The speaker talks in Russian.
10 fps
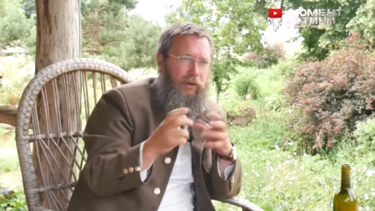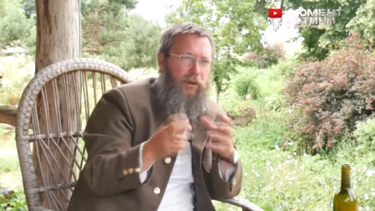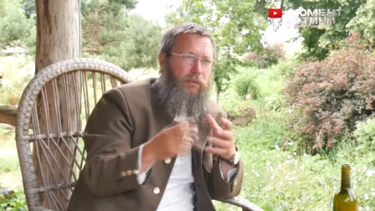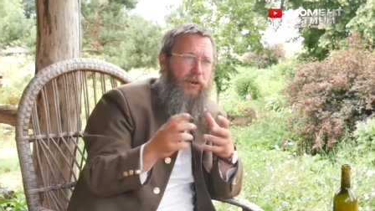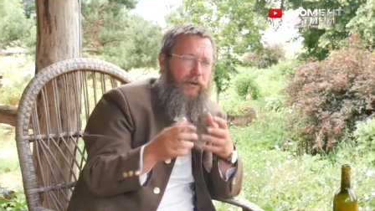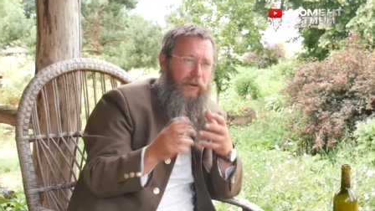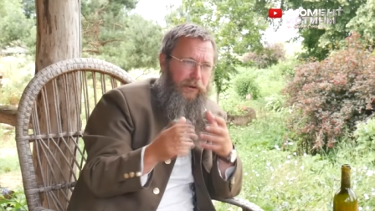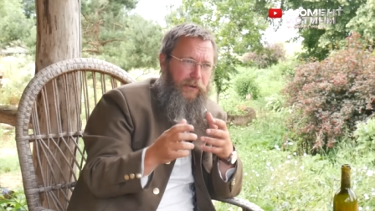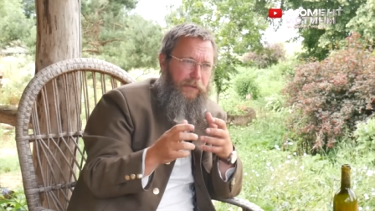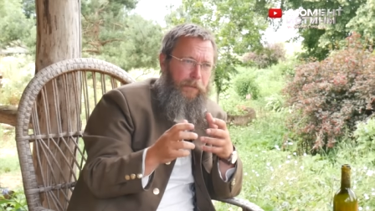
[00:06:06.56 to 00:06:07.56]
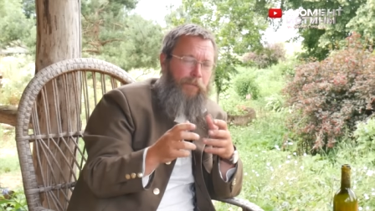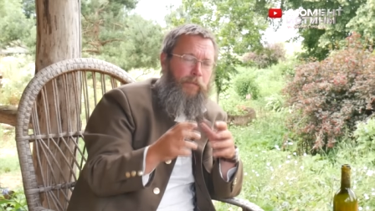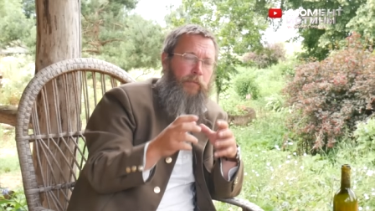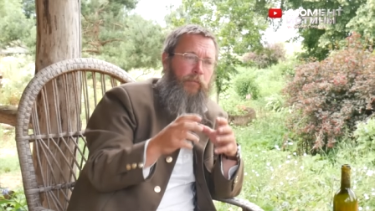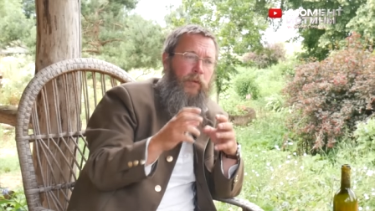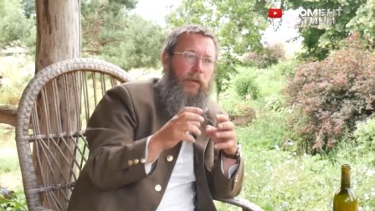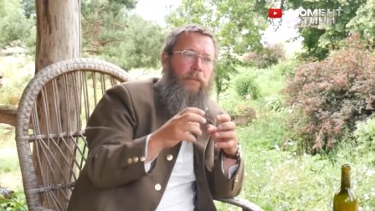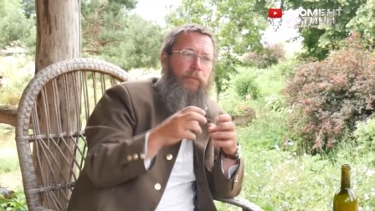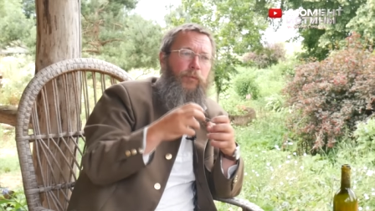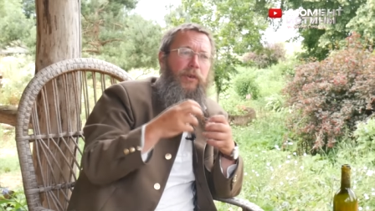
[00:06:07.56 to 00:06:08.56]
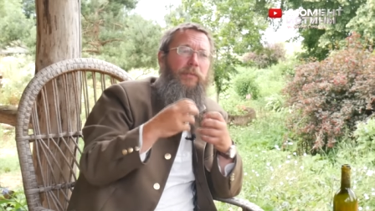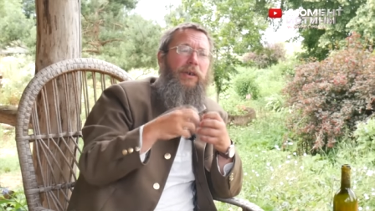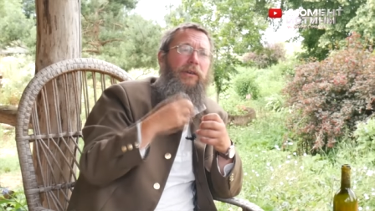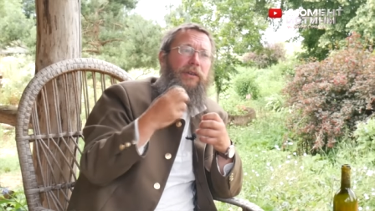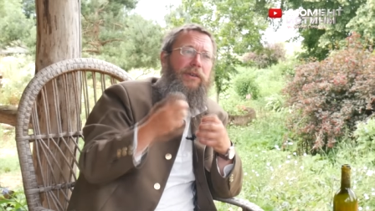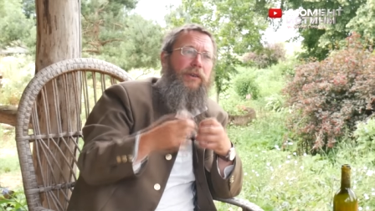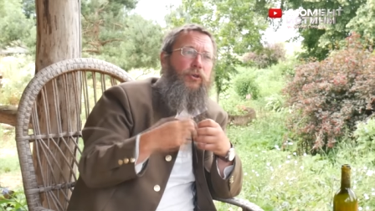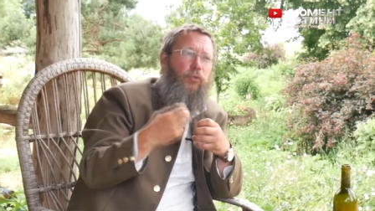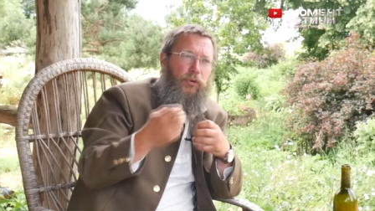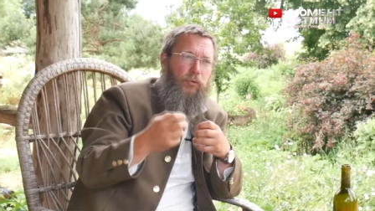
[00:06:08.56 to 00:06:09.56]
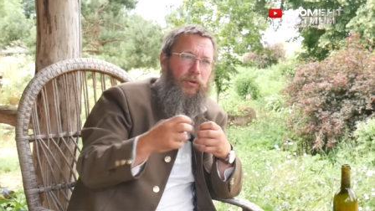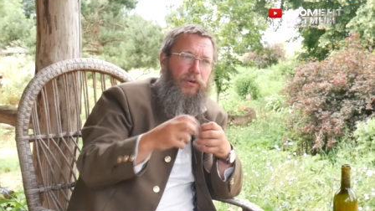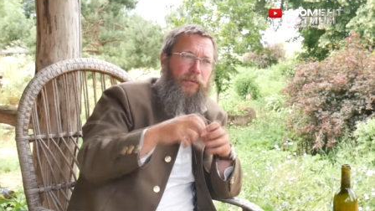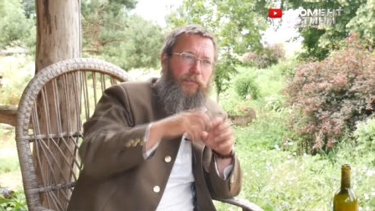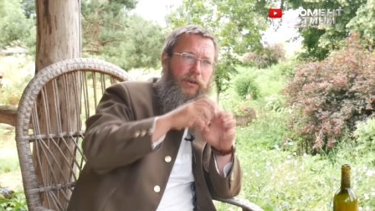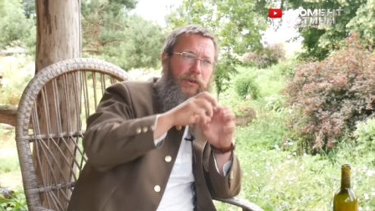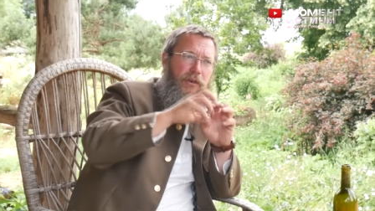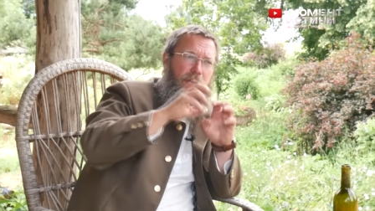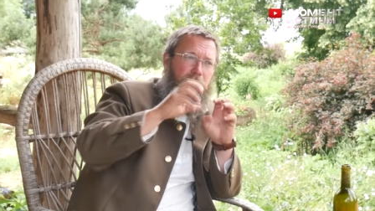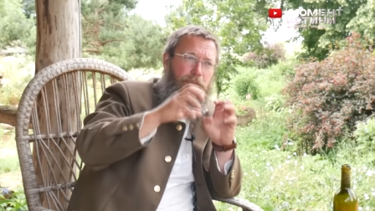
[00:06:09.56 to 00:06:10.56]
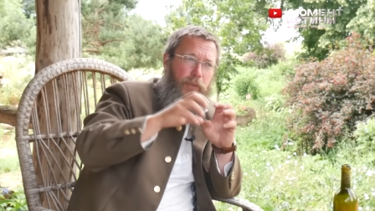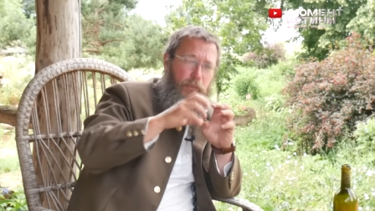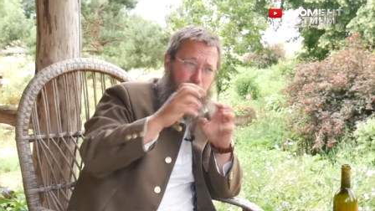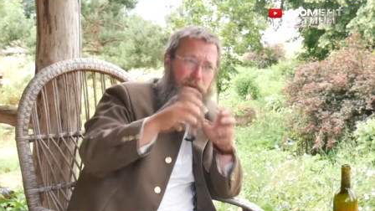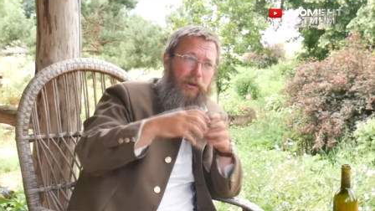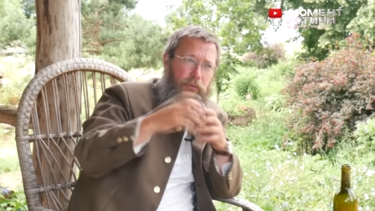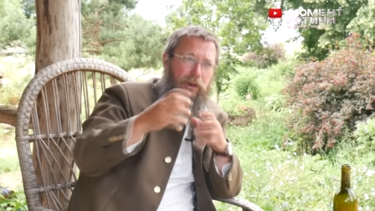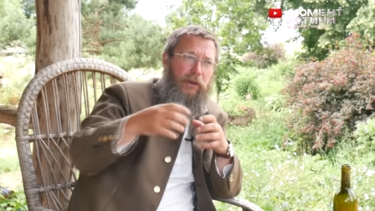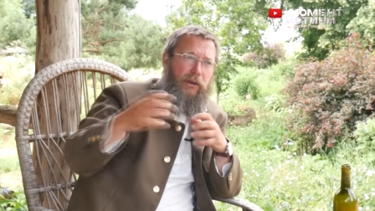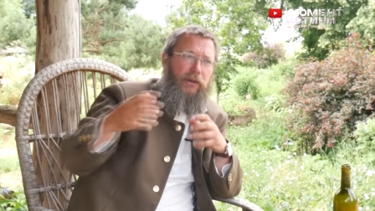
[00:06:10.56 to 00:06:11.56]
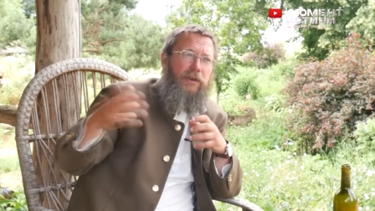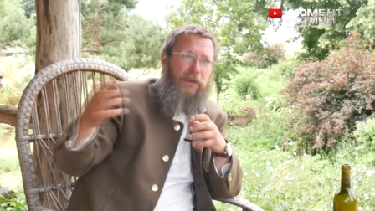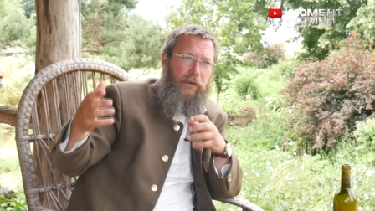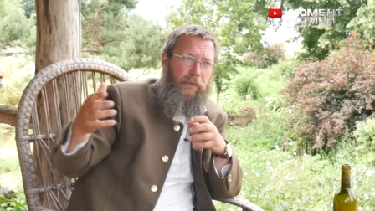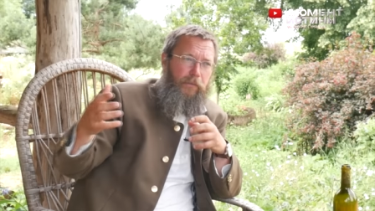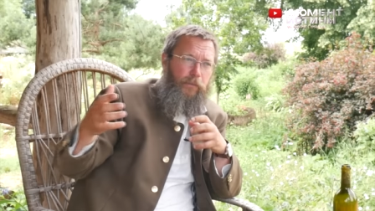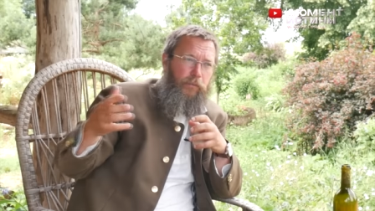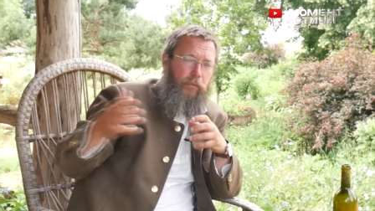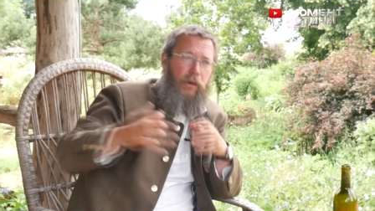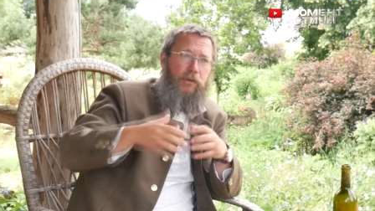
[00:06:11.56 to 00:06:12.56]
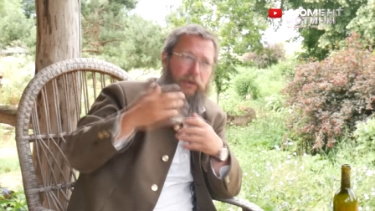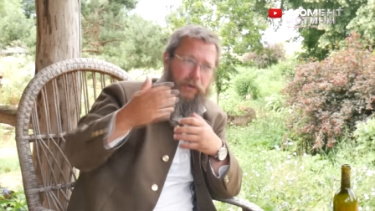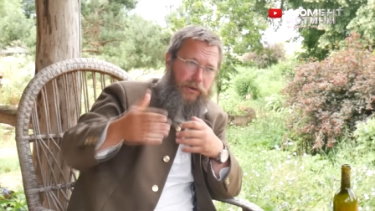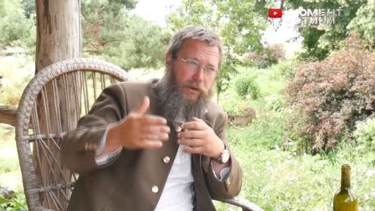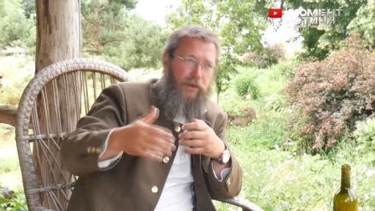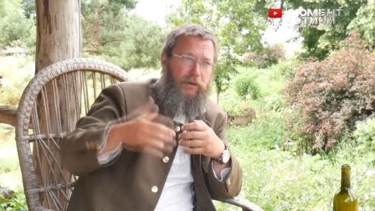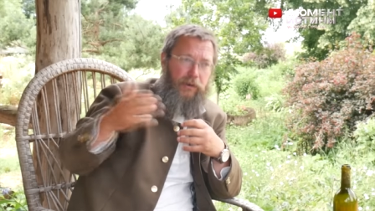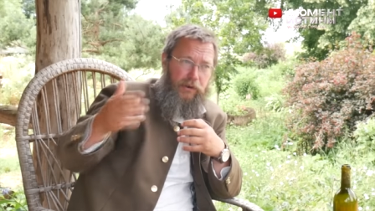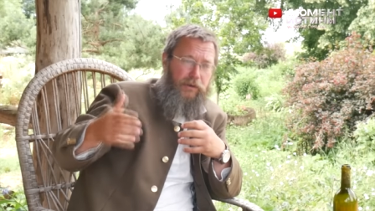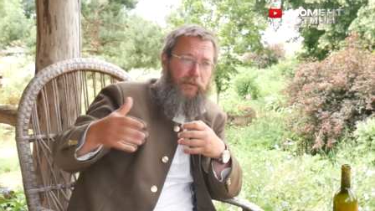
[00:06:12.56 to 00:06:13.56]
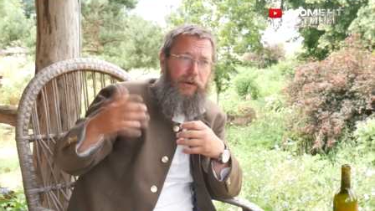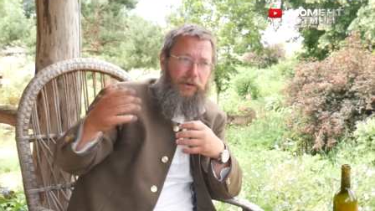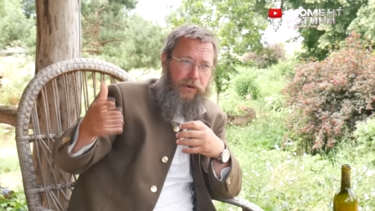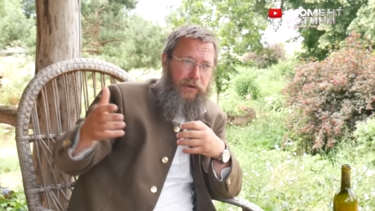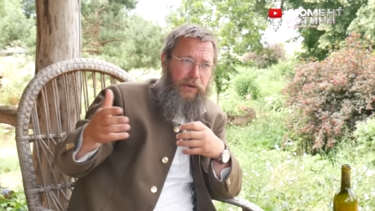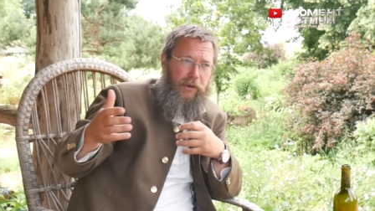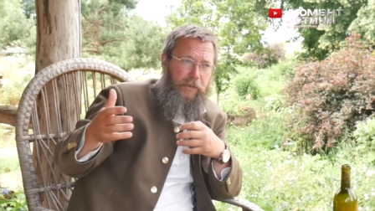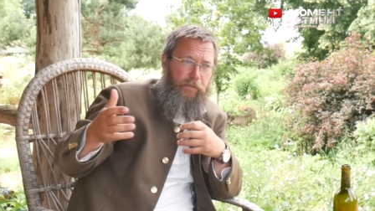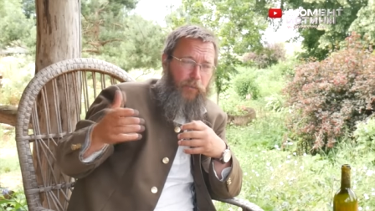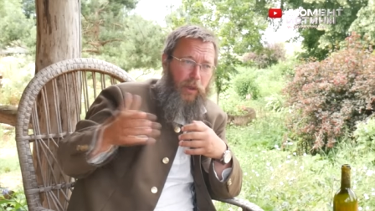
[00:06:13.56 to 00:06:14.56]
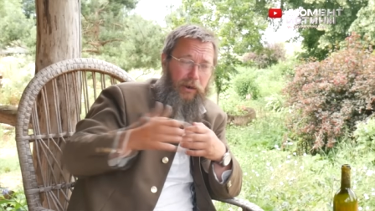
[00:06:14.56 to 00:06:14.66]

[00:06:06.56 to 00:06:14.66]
от химической отравы? Тем, как ты себя чувствуешь через, после того, как ты это съел через час, через два, через три. Угу.